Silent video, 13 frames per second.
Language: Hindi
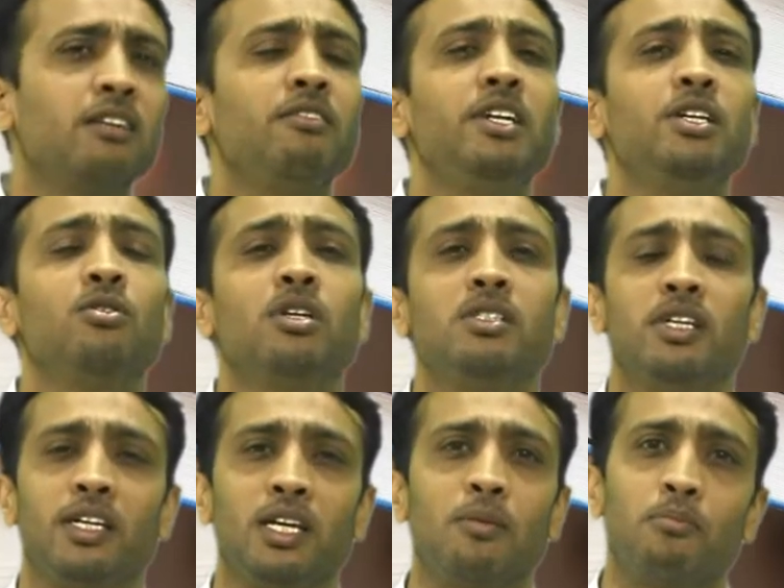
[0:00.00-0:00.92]
के वीडियो के
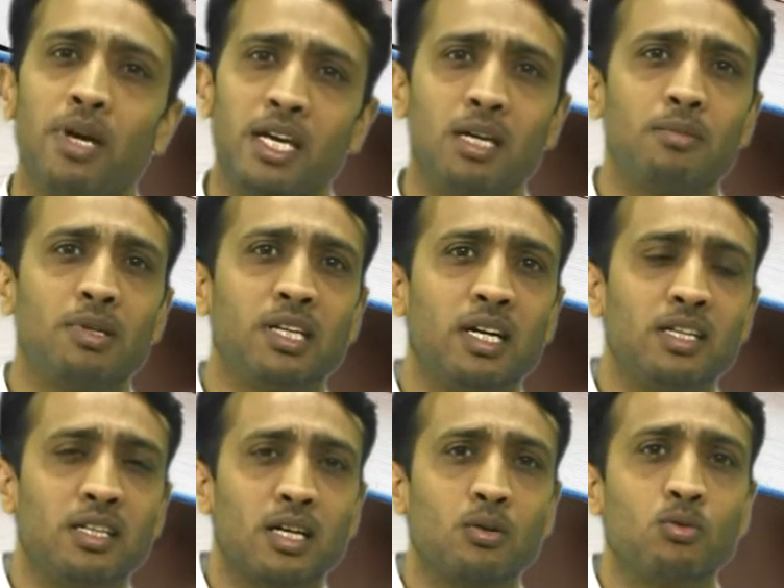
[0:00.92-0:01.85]
जरिए मैं ये बताने
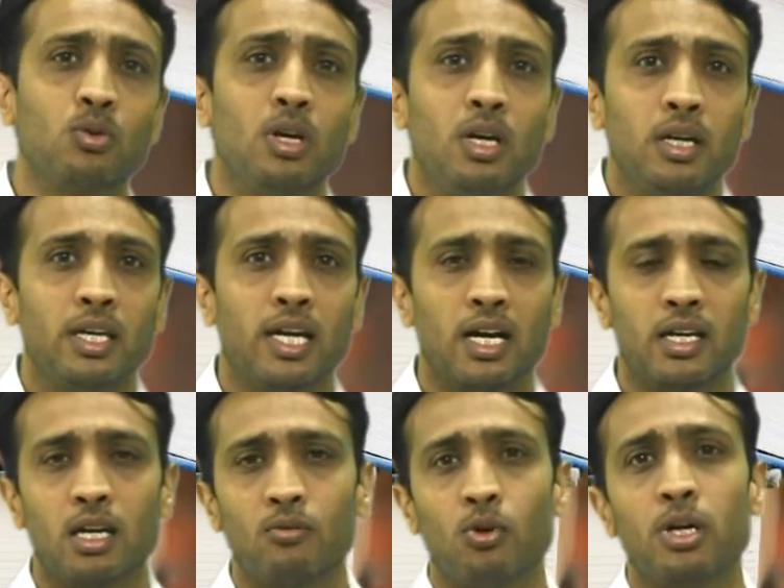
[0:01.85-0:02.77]
जा रहा हूँ कि
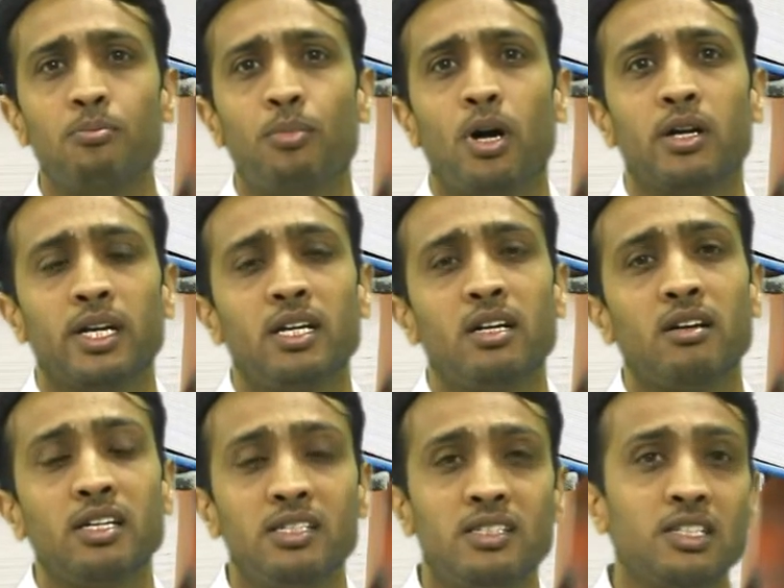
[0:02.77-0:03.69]
आखिर वो इम्पॉर्टेंट
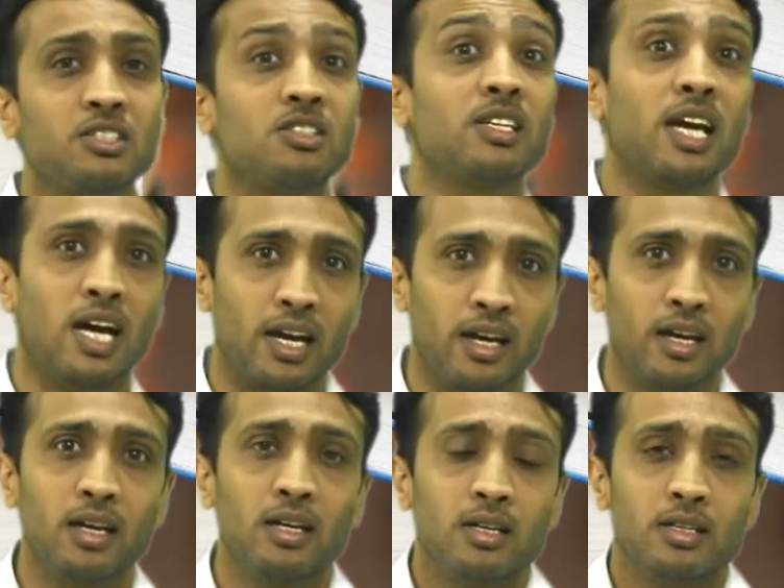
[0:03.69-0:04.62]
रीजन्स क्या हैं
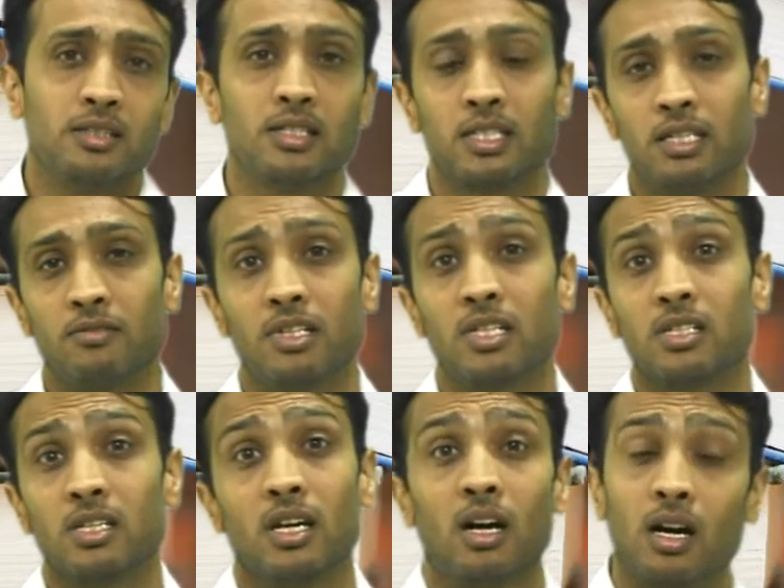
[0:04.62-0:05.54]
जिसकी वजह
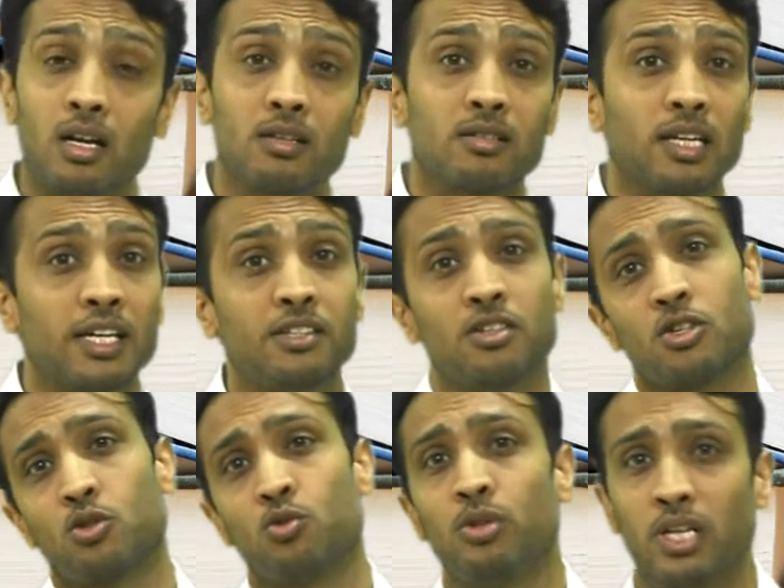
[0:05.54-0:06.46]
से हर साइंस
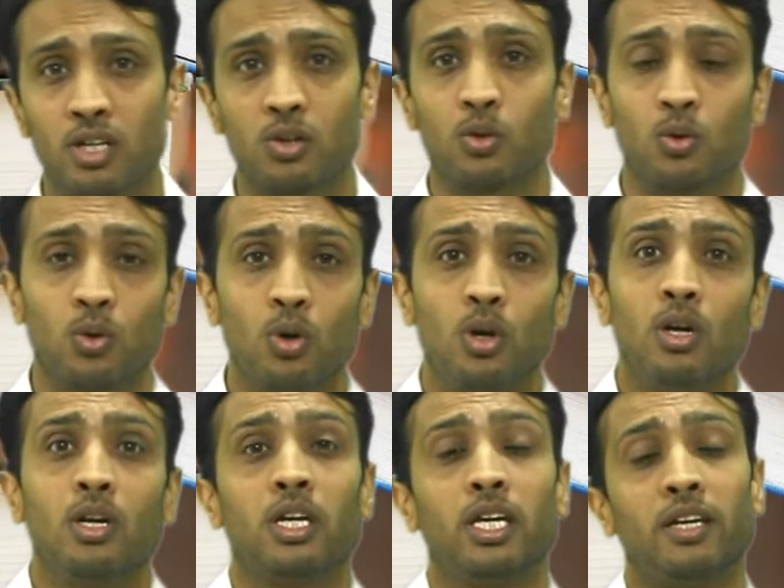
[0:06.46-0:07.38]
स्टूडेंट को
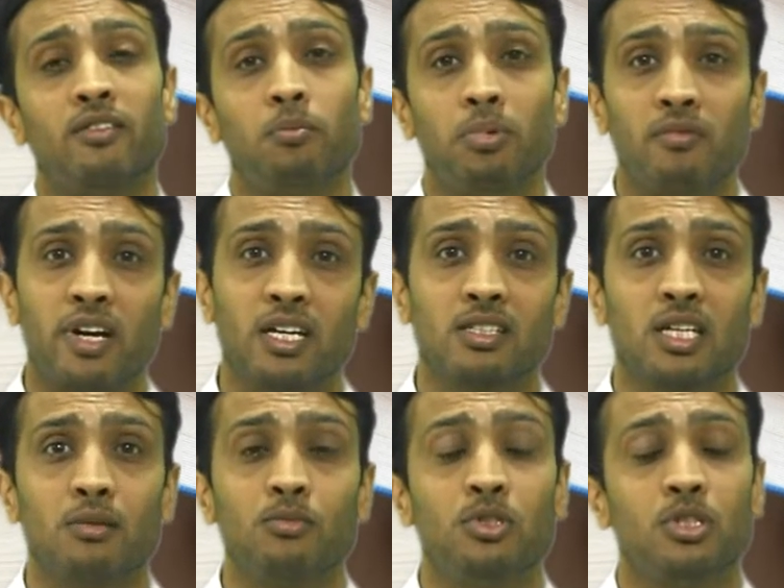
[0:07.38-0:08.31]
के
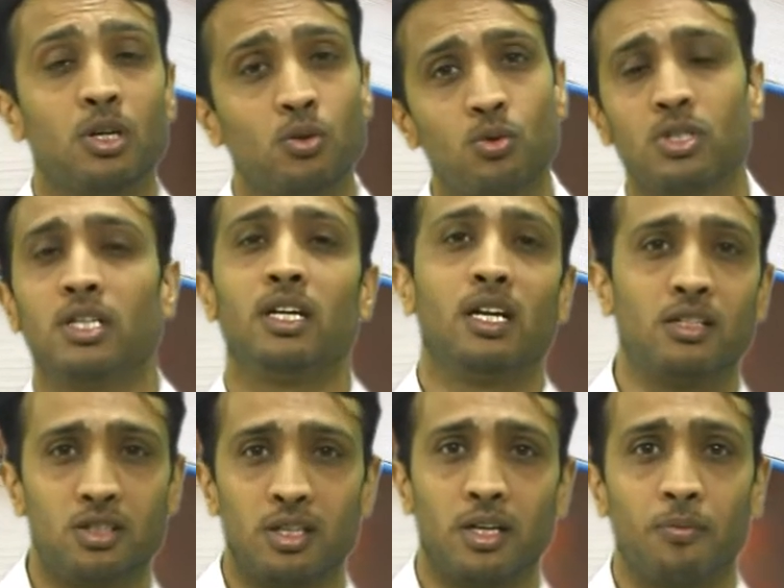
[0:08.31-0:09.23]
एग्ज़ाम ज़रूर से देना
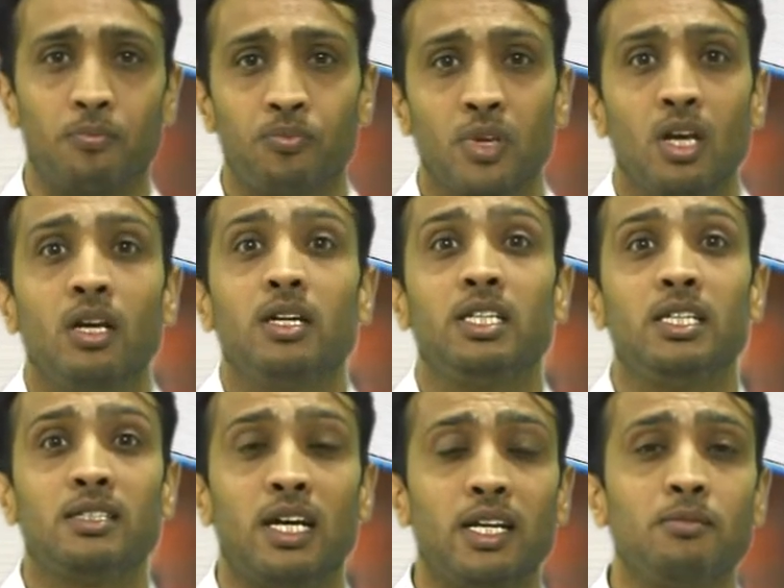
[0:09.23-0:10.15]
चाहिए ये
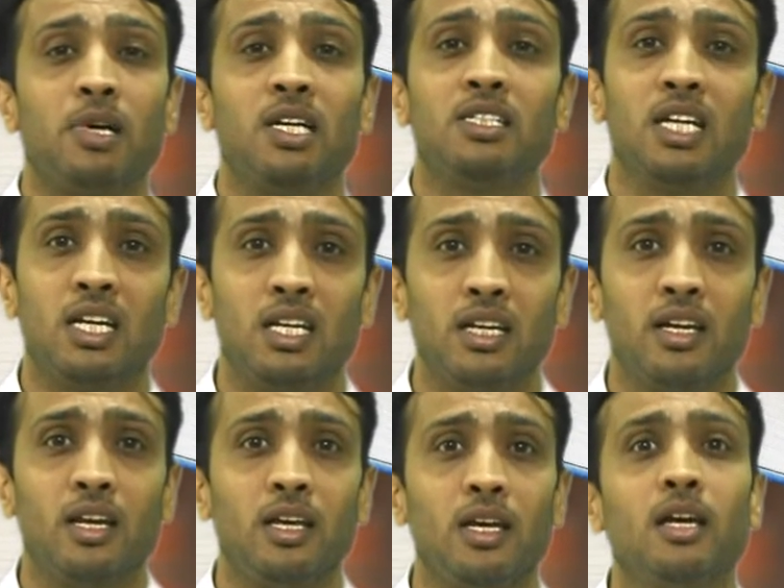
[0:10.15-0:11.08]
सारी बात जानने
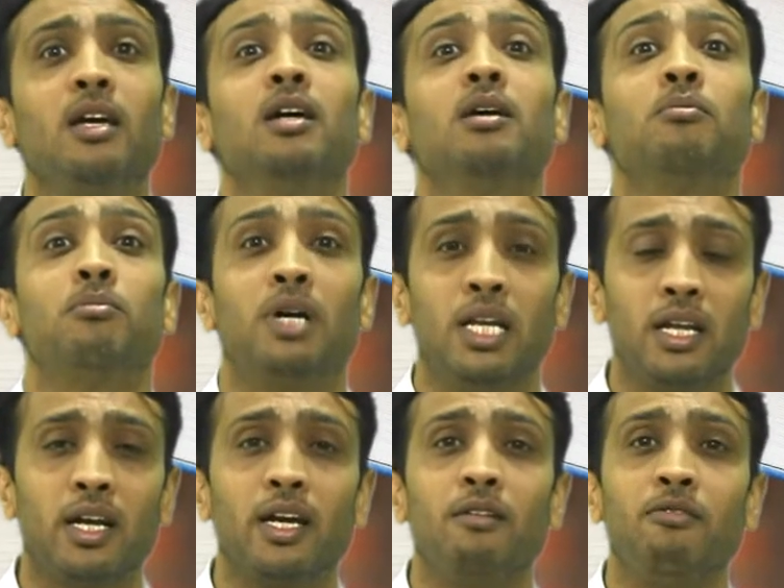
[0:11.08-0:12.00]
के लिए बने
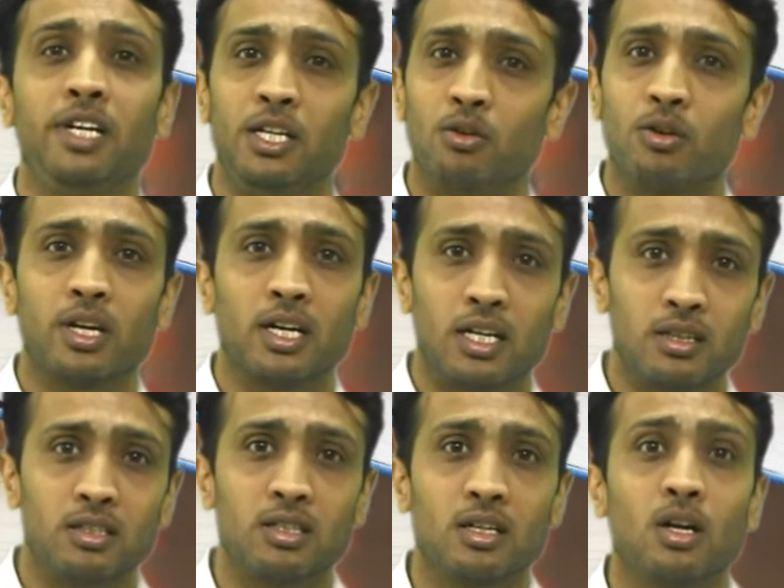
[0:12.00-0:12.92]
रहें वीडियो के अंत
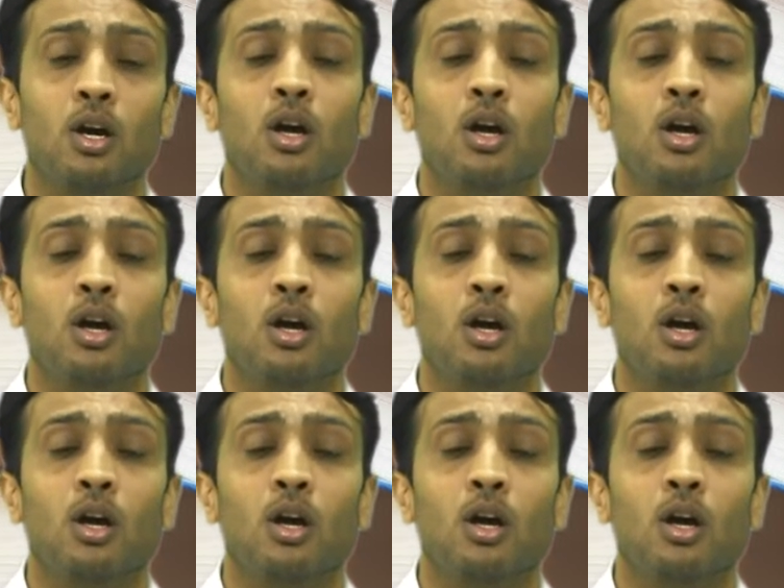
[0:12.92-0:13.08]
तक